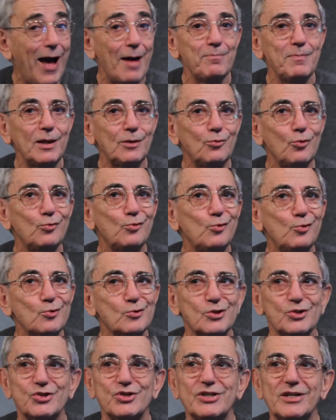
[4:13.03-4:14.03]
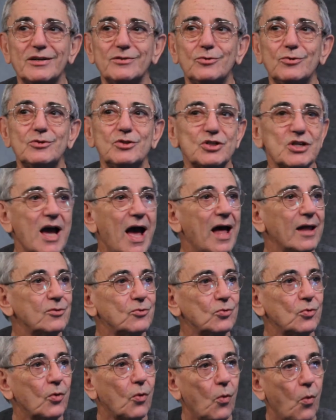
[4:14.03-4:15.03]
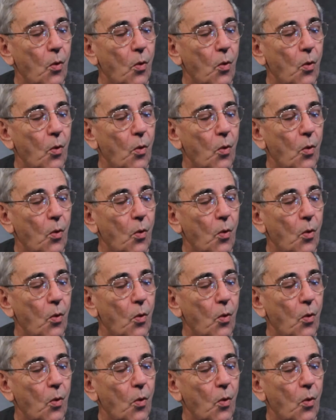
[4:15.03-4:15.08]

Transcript: A metodologia do teatro